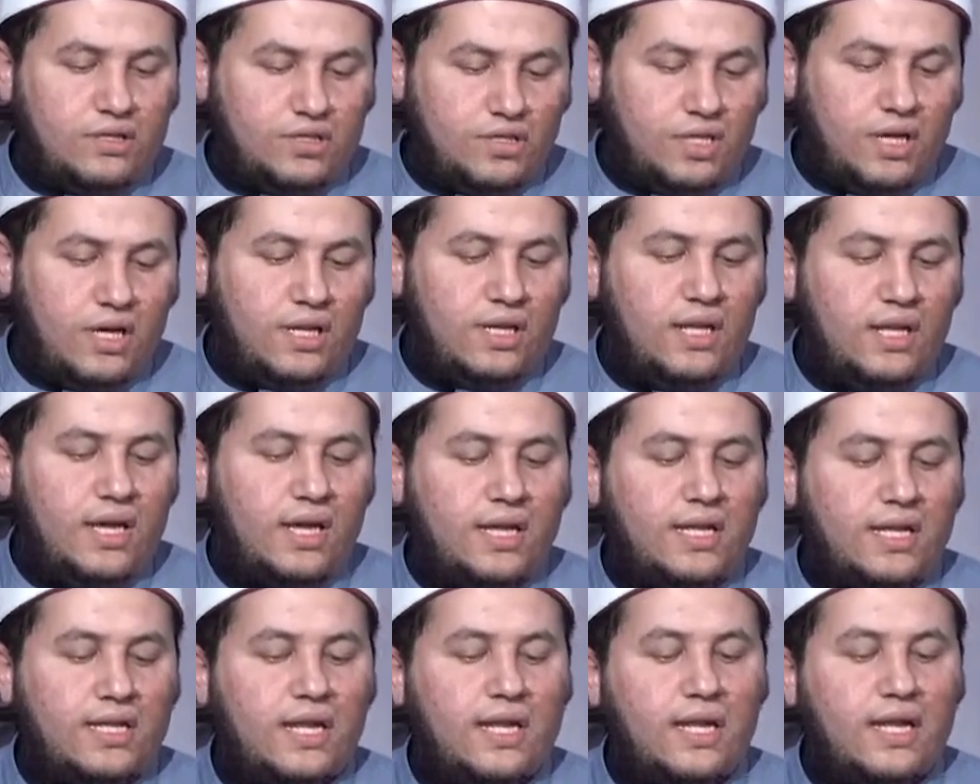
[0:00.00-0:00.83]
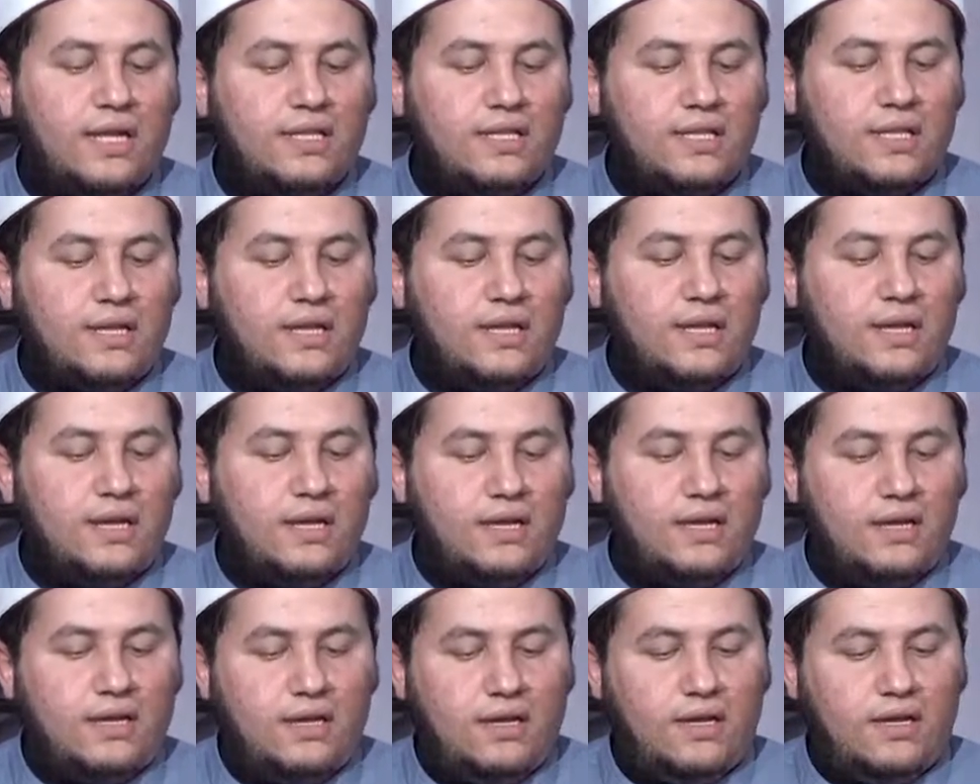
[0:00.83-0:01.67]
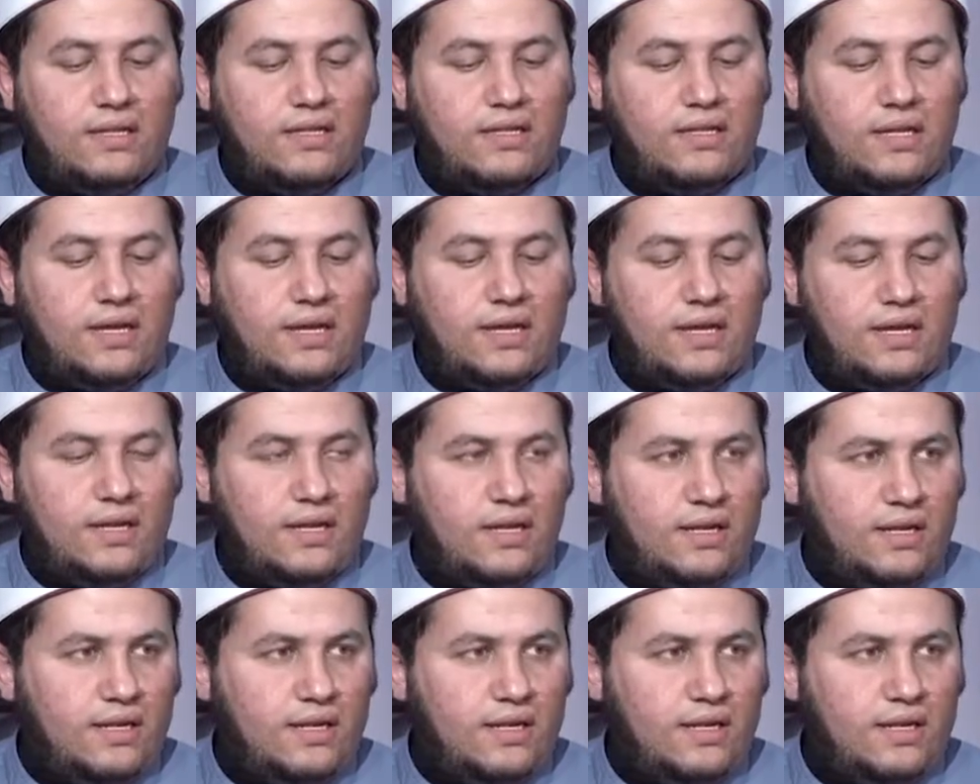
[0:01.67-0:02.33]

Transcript: شاء الله حين نأتي عند